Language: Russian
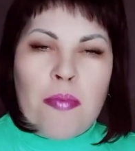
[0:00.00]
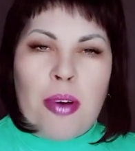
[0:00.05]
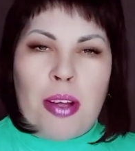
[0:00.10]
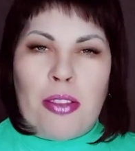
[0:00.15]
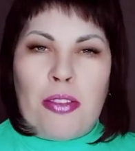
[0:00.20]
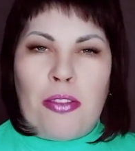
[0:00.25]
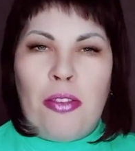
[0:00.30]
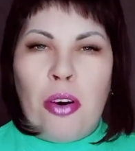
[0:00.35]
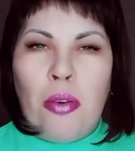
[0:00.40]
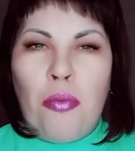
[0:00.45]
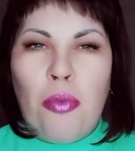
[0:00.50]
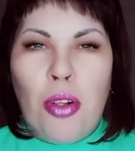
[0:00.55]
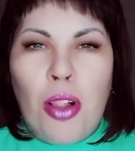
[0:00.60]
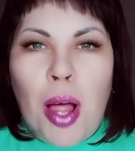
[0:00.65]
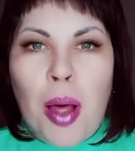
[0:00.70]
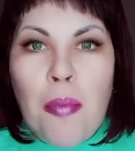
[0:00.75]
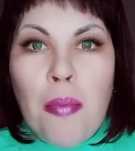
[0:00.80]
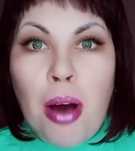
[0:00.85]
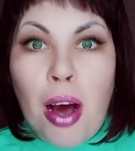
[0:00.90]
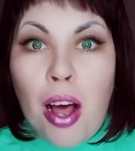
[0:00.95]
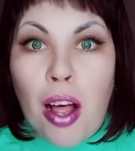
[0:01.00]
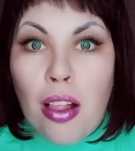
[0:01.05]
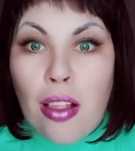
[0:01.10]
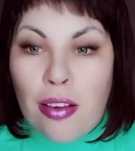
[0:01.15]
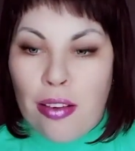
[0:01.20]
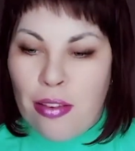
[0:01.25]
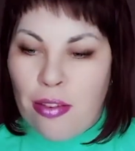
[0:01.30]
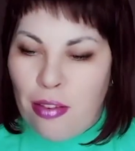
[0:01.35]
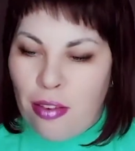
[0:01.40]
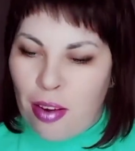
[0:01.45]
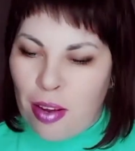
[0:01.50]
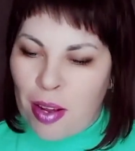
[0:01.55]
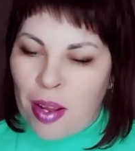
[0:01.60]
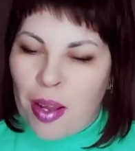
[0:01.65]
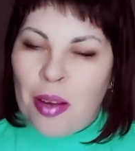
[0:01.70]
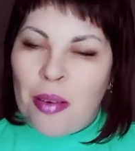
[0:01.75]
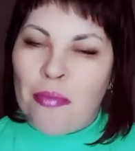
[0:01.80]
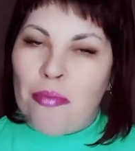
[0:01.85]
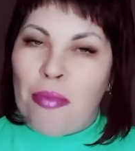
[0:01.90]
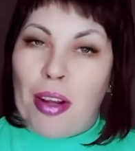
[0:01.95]
потом уломал ее,
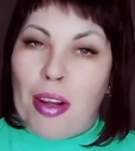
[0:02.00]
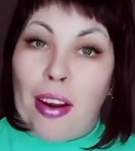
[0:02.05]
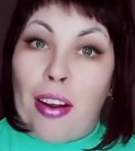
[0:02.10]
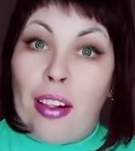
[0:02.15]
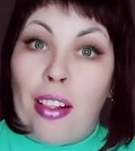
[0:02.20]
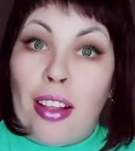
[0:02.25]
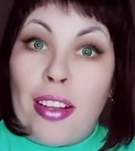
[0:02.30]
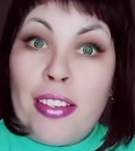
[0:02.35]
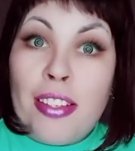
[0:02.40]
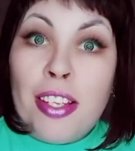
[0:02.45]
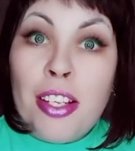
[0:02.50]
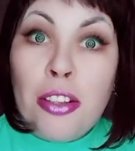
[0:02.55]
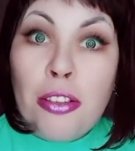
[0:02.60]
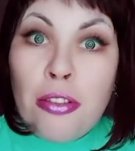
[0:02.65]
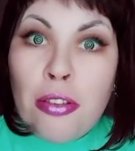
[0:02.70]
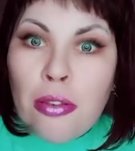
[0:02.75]
пригласил